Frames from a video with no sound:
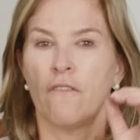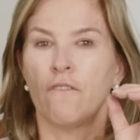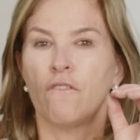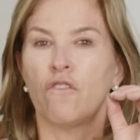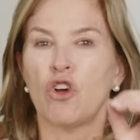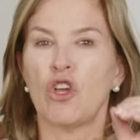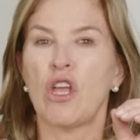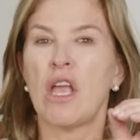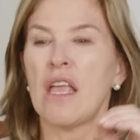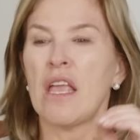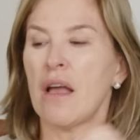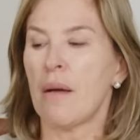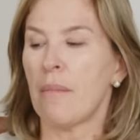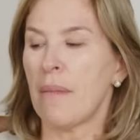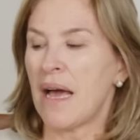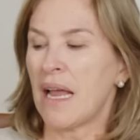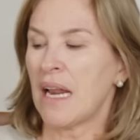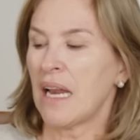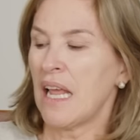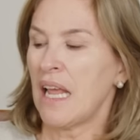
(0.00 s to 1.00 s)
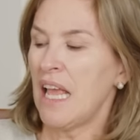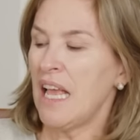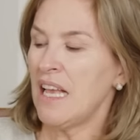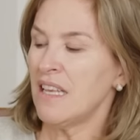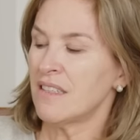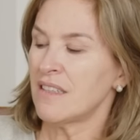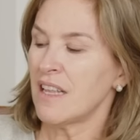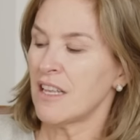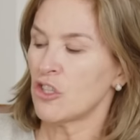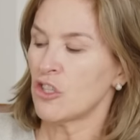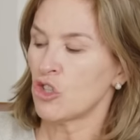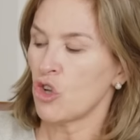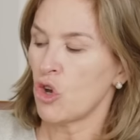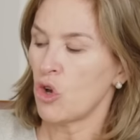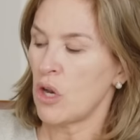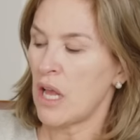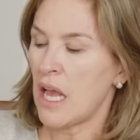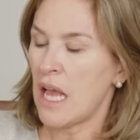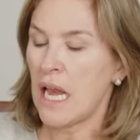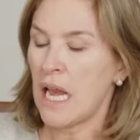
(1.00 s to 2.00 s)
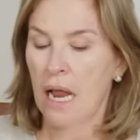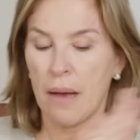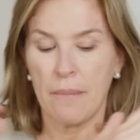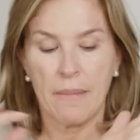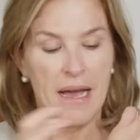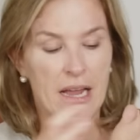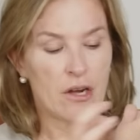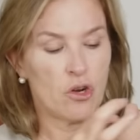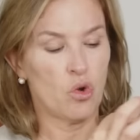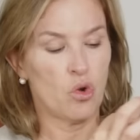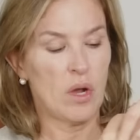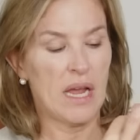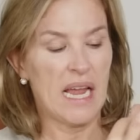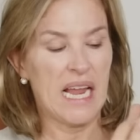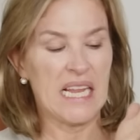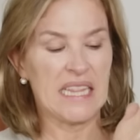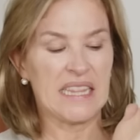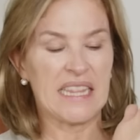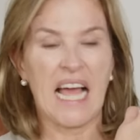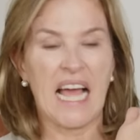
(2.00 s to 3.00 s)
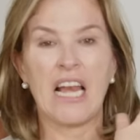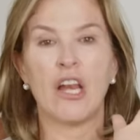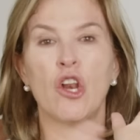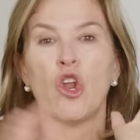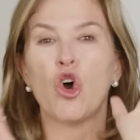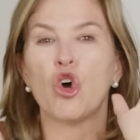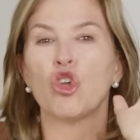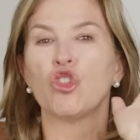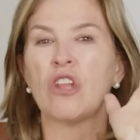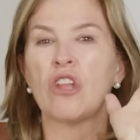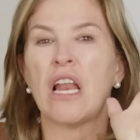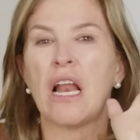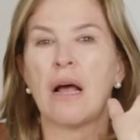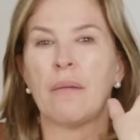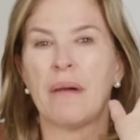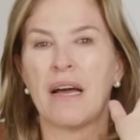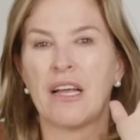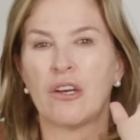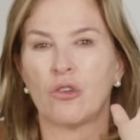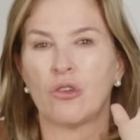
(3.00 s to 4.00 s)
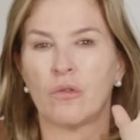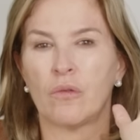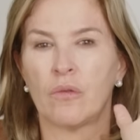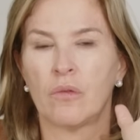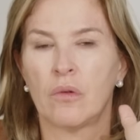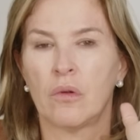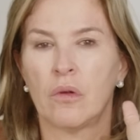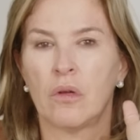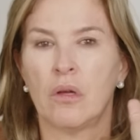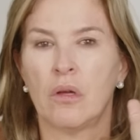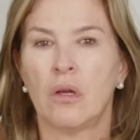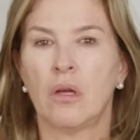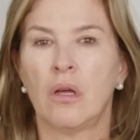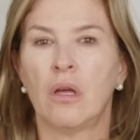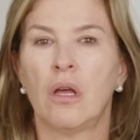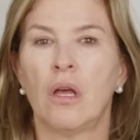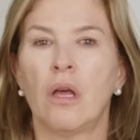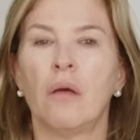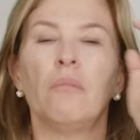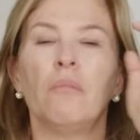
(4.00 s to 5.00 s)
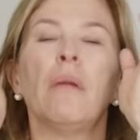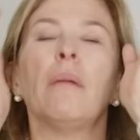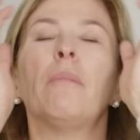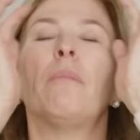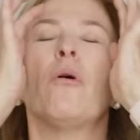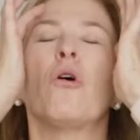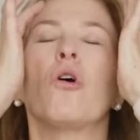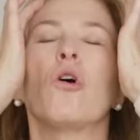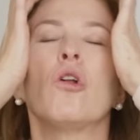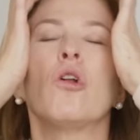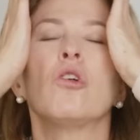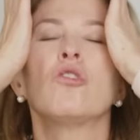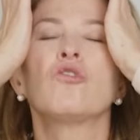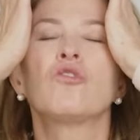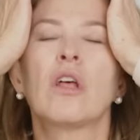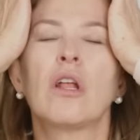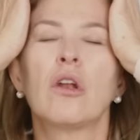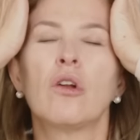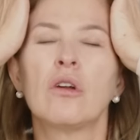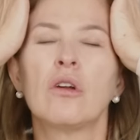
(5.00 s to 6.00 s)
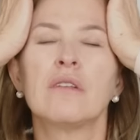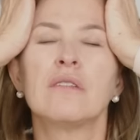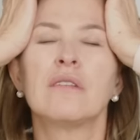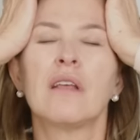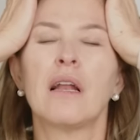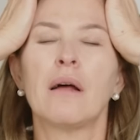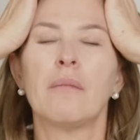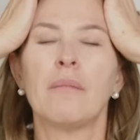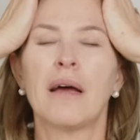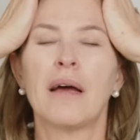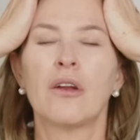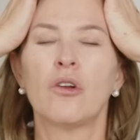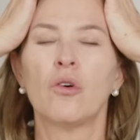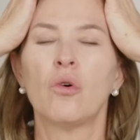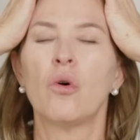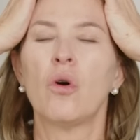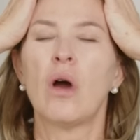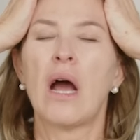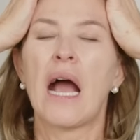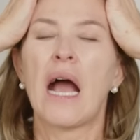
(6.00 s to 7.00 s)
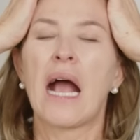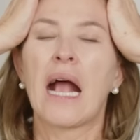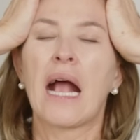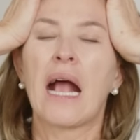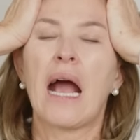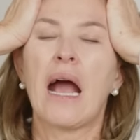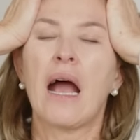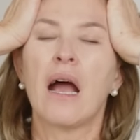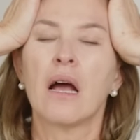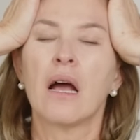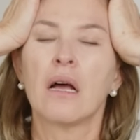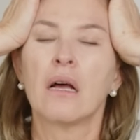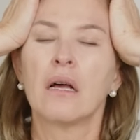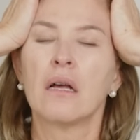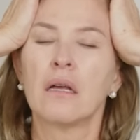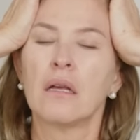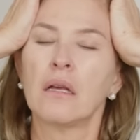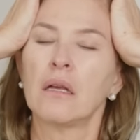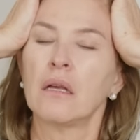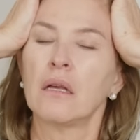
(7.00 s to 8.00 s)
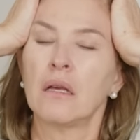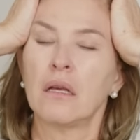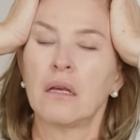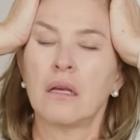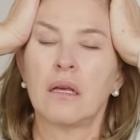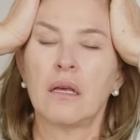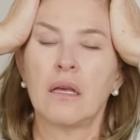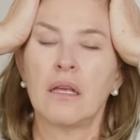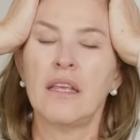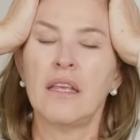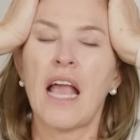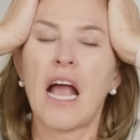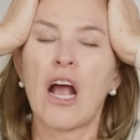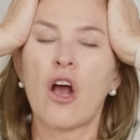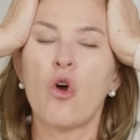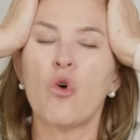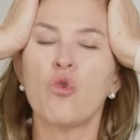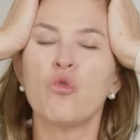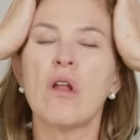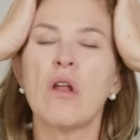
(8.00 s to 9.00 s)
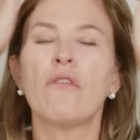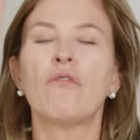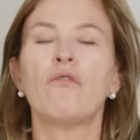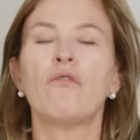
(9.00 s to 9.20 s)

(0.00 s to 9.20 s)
Voy a llamar esta zona de la mano el talón de la mano. Me pongo los talones de la mano acá y hago una